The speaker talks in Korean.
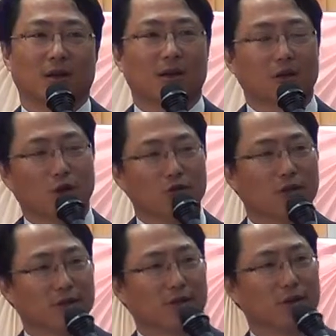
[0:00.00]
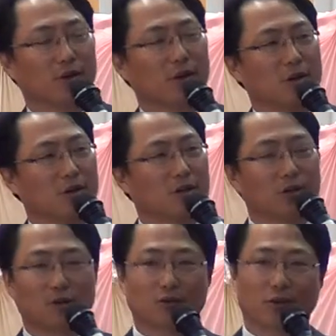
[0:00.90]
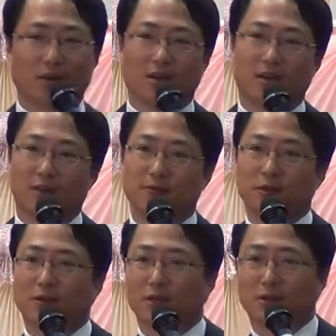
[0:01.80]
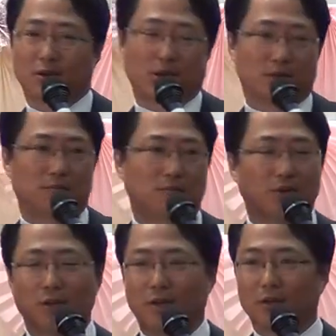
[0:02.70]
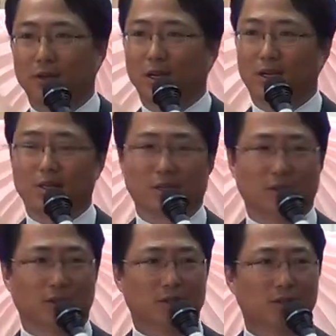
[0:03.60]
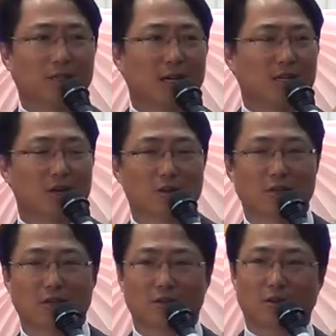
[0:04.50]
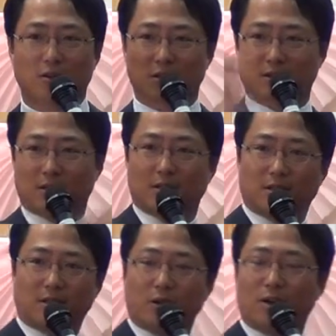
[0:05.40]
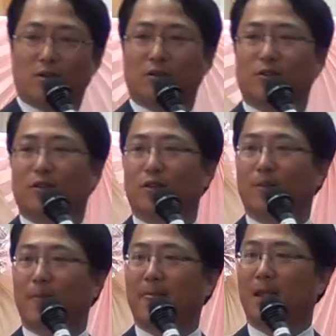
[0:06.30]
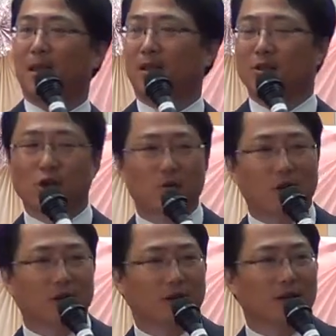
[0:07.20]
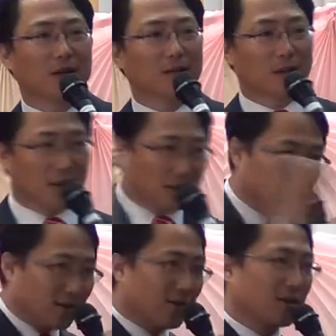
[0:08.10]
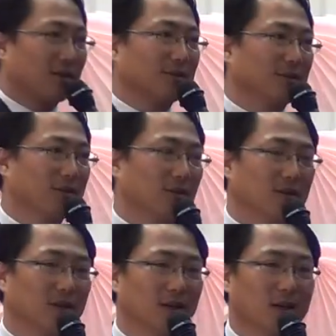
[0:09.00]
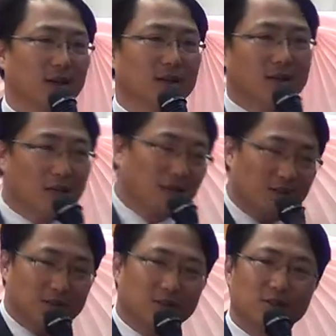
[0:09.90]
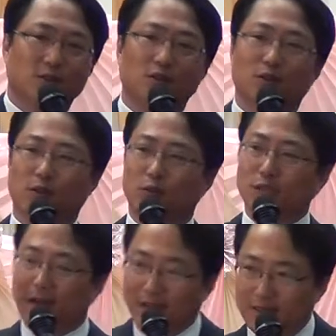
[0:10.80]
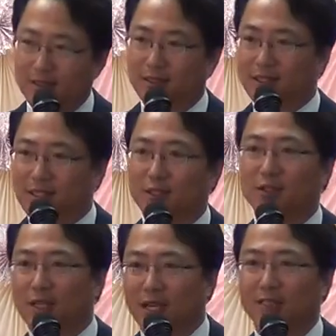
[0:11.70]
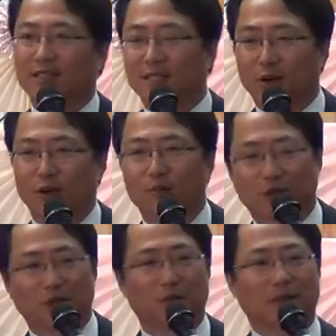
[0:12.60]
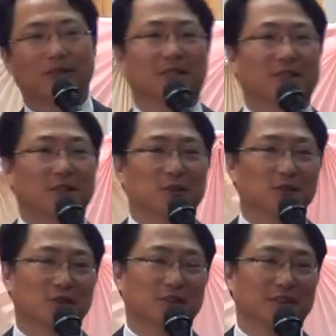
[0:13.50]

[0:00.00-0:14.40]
그러니까 영국에서 청교도들이 프리탄들이 프리탄들이 그 신앙의 절을 찾아서 떠났거든요. 처음에 어디를 갔냐면 네덜란드에 간 거예요. 근데 네덜란드에서도 우리 아이들의 신앙으로 가르치기 어렵다고 판단한 거죠.